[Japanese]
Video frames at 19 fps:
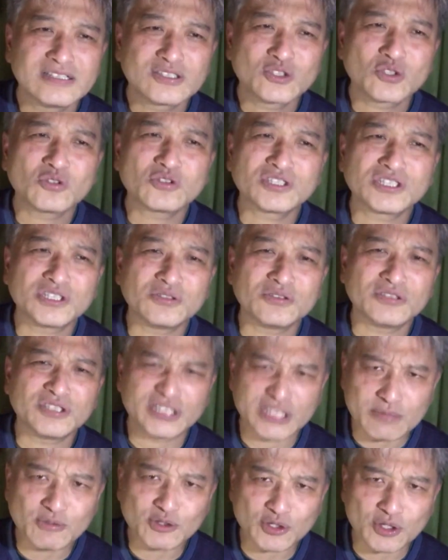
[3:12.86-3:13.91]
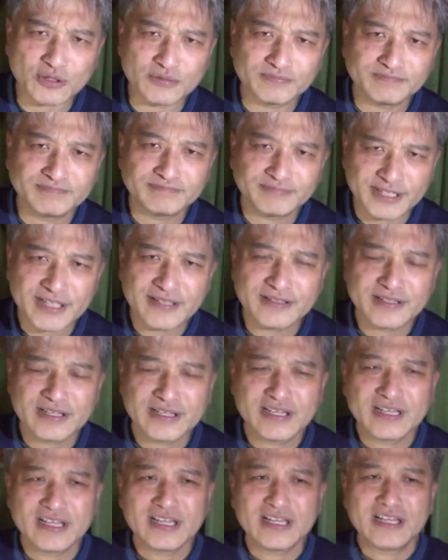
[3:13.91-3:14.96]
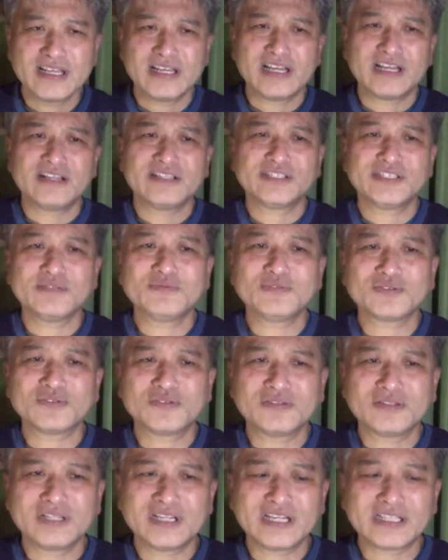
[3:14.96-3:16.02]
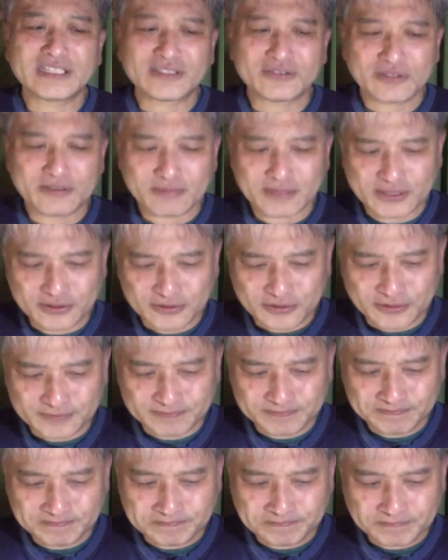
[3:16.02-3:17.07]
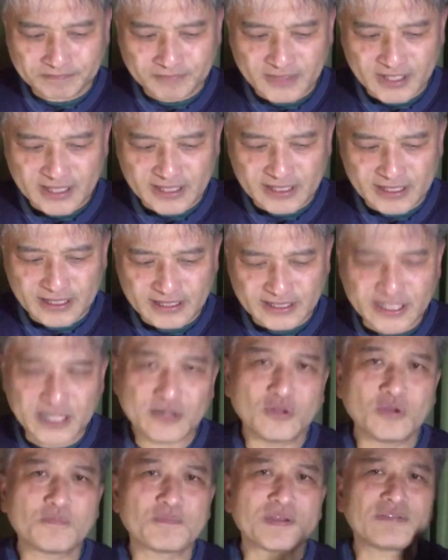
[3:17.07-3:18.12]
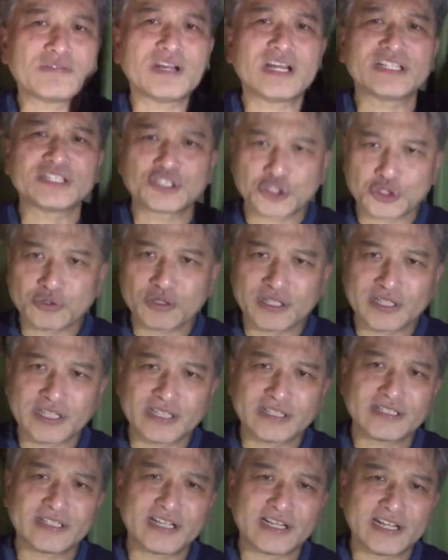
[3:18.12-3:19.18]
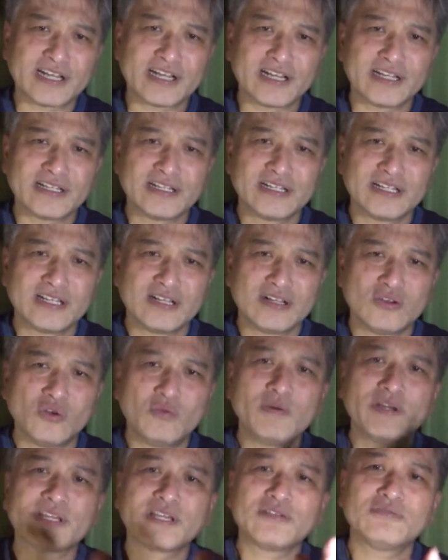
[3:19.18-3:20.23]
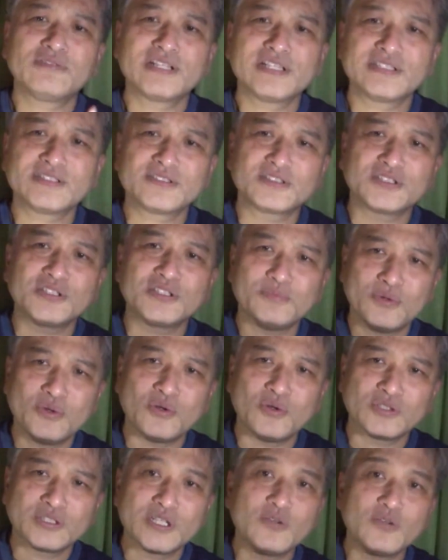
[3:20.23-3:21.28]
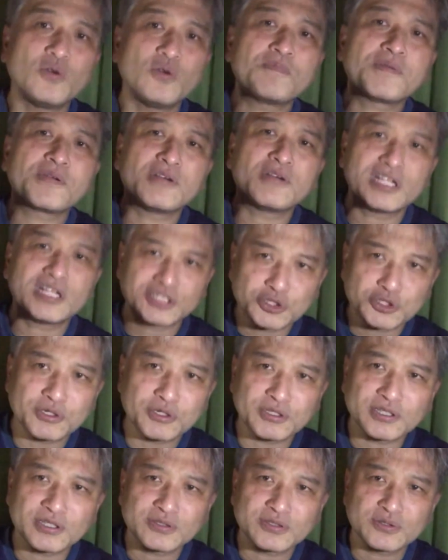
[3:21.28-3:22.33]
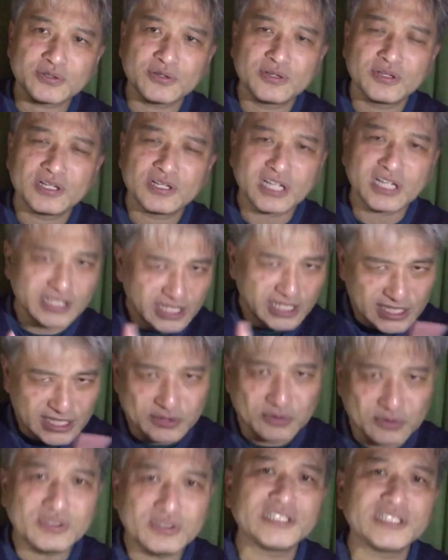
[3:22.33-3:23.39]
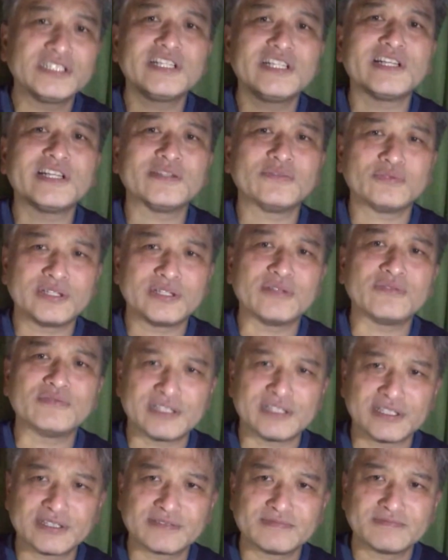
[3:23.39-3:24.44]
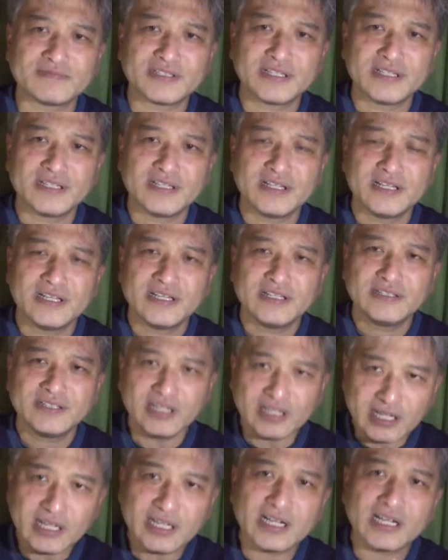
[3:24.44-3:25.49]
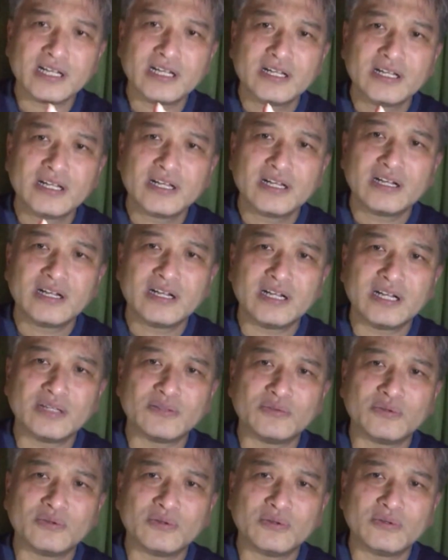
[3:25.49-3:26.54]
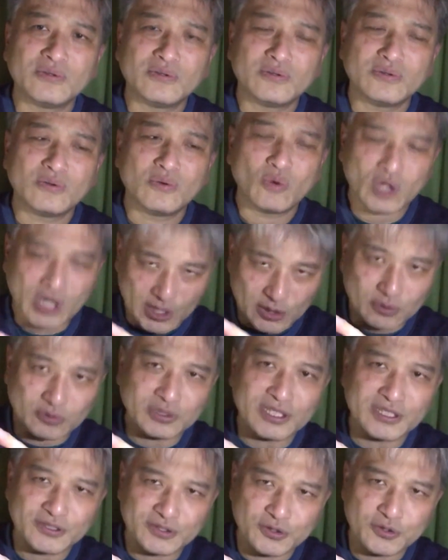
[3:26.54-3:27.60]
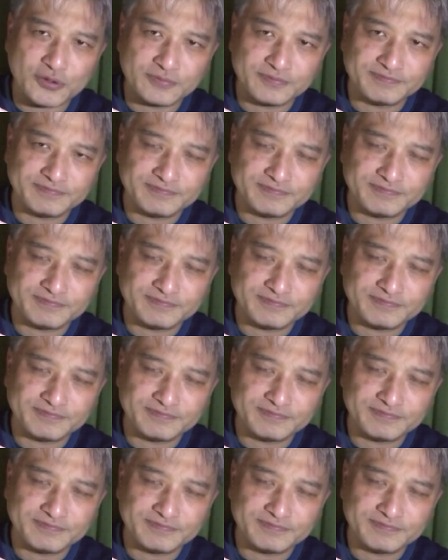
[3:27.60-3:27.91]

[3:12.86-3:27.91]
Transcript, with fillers: スコッチのジェムソン、ね、あれジェムソンが例えばその、えー、1680円だったらおまけグラス付きも1680円なんですよ必ず同じ値段で売ってるんですだからあのお買い得なんですよ